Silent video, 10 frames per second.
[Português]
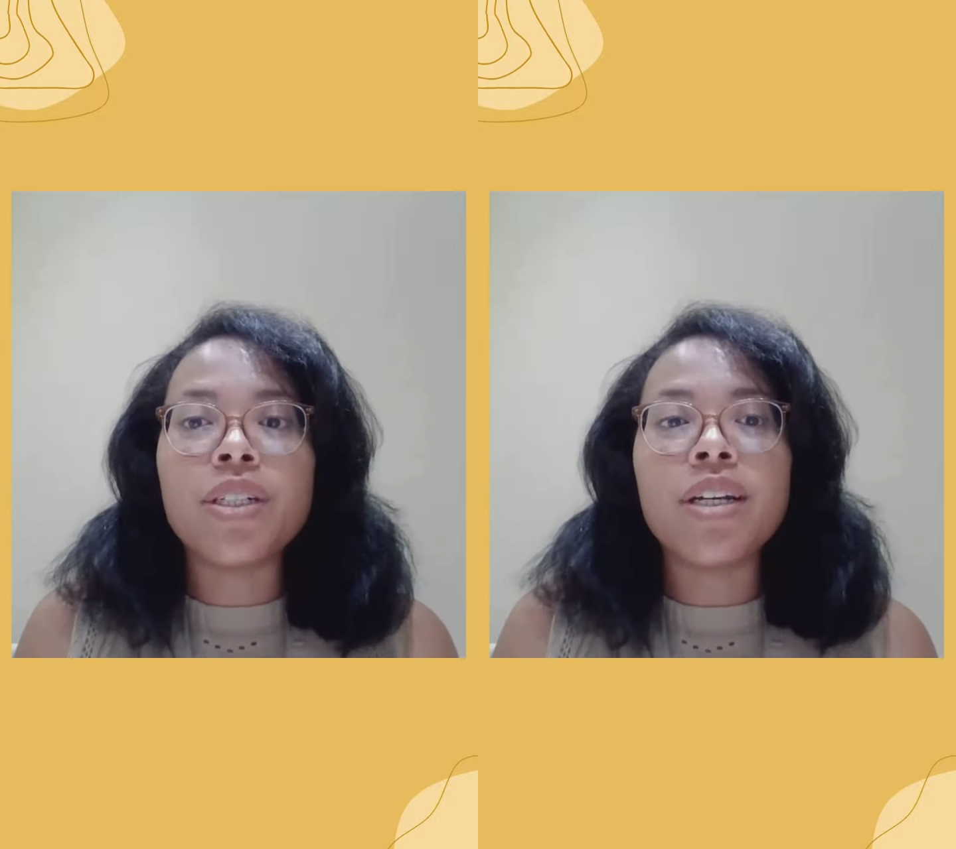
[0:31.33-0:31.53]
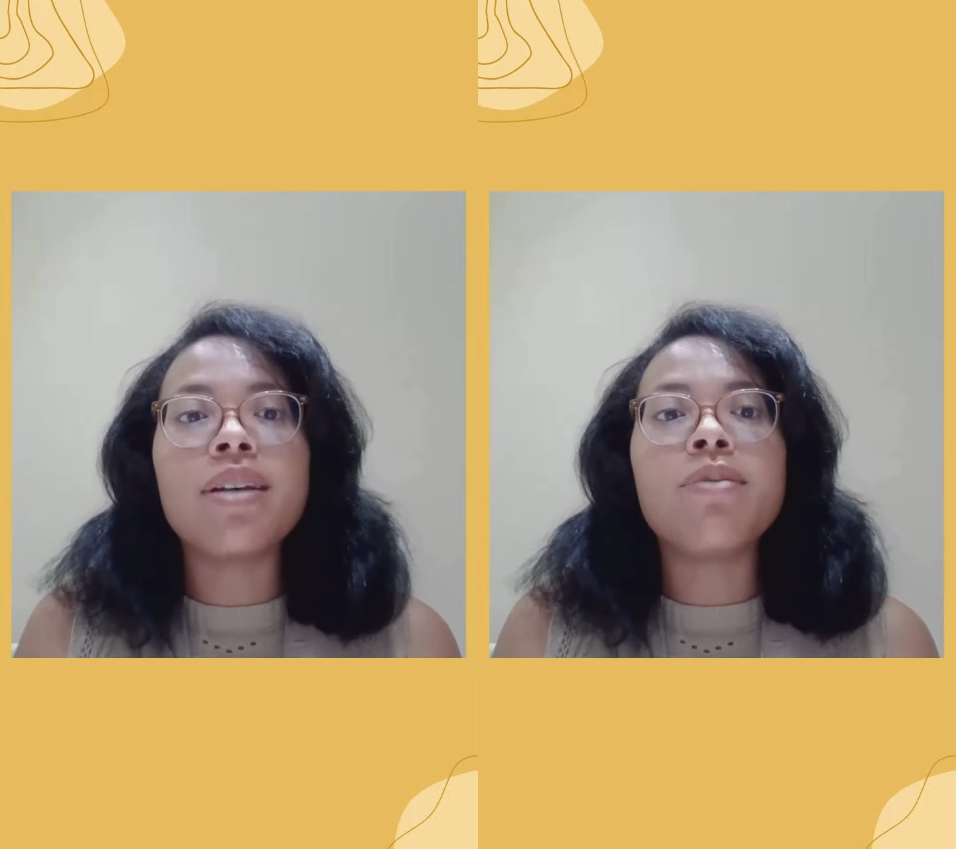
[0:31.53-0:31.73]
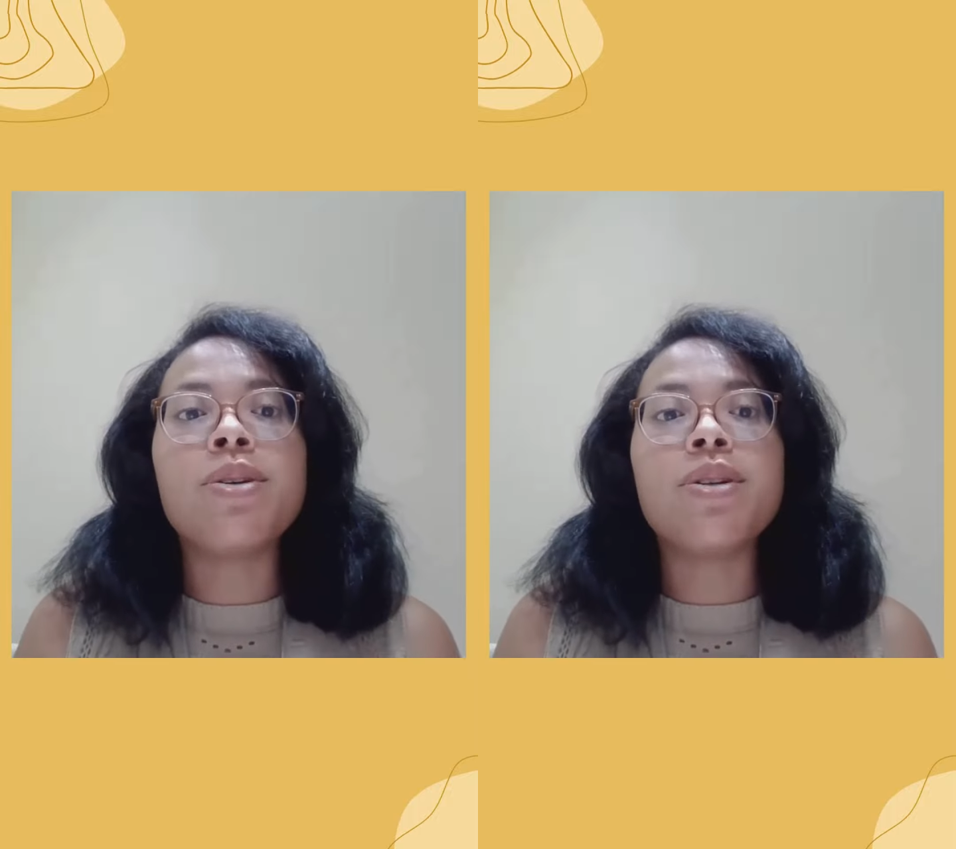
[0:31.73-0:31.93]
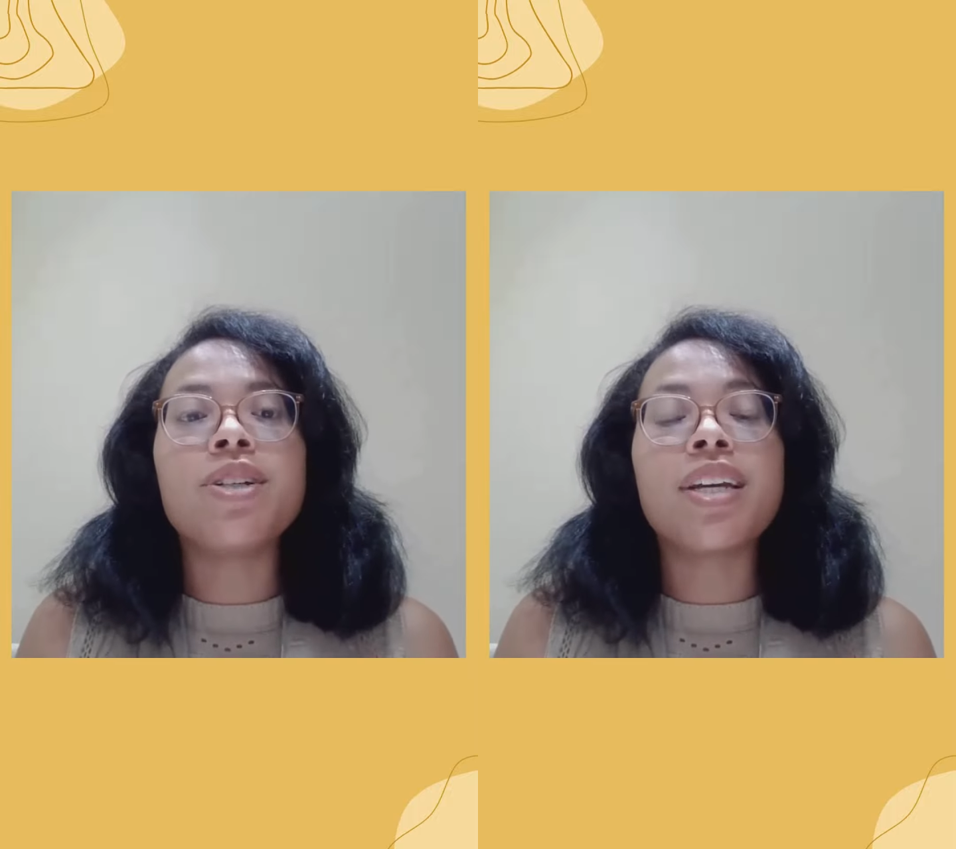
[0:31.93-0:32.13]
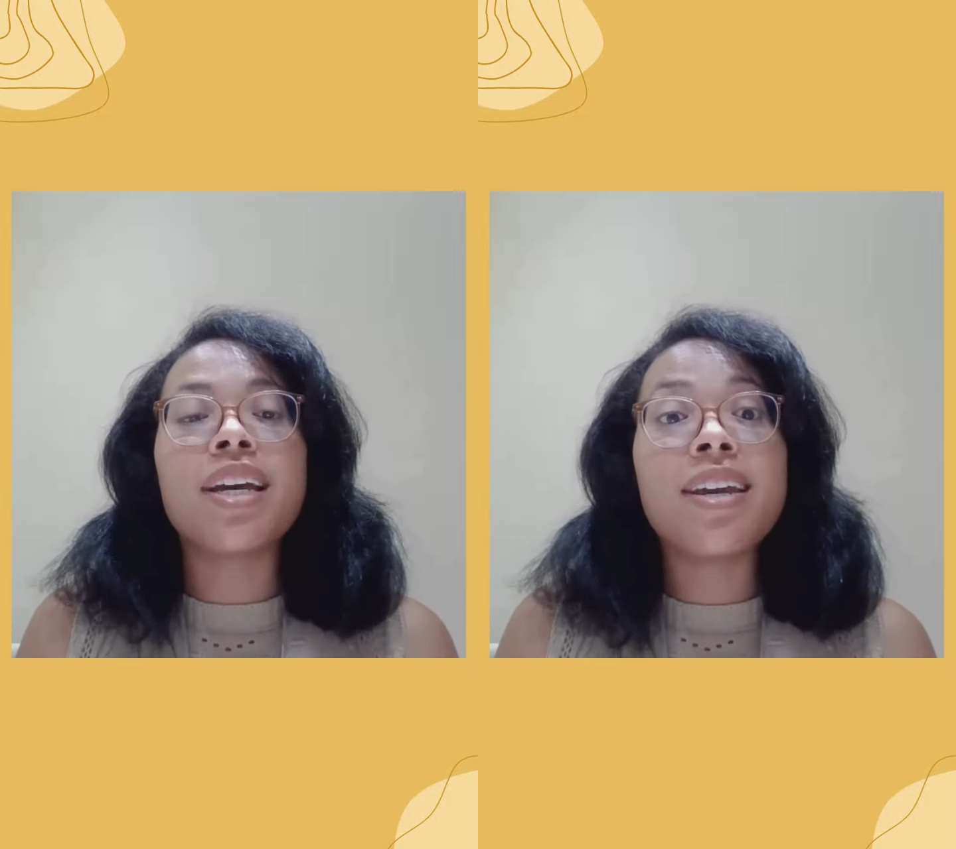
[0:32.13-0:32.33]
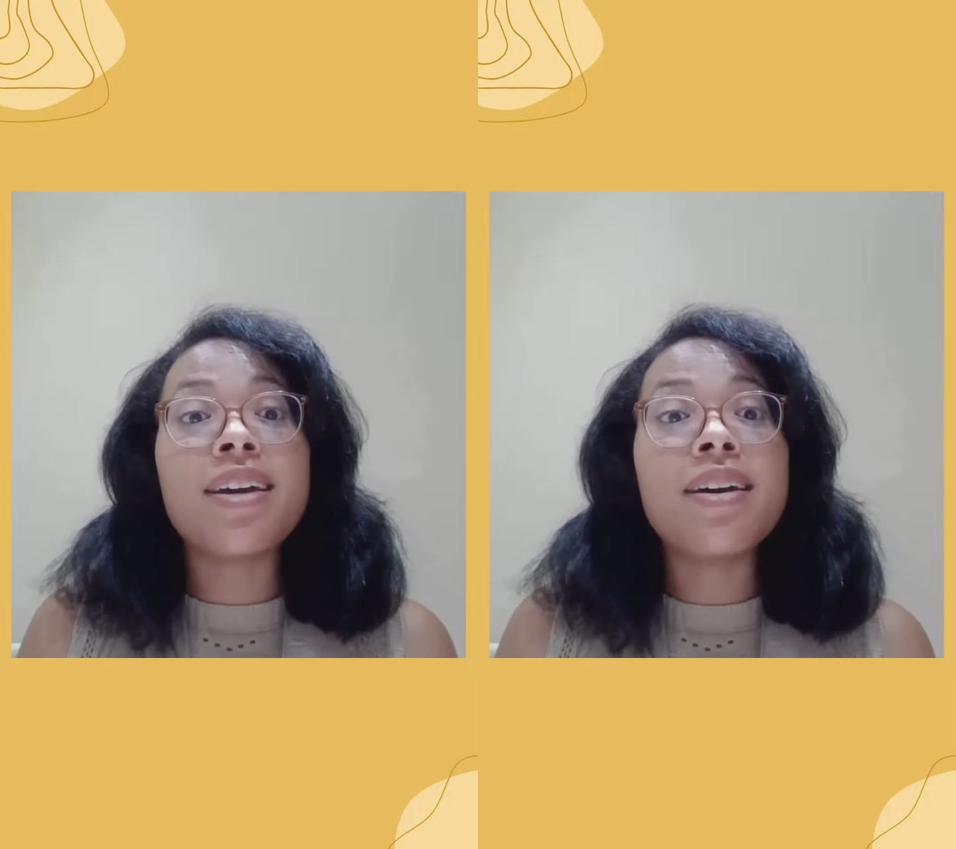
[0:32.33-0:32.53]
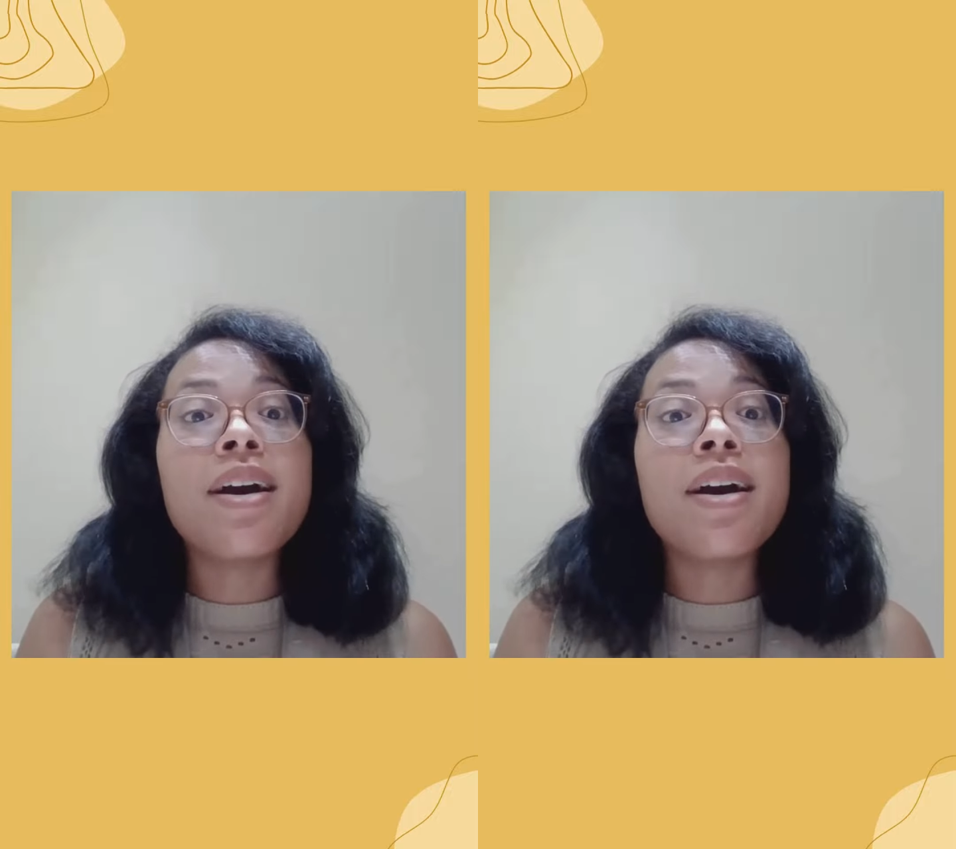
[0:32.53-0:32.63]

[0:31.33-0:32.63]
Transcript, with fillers: e Bioengenharia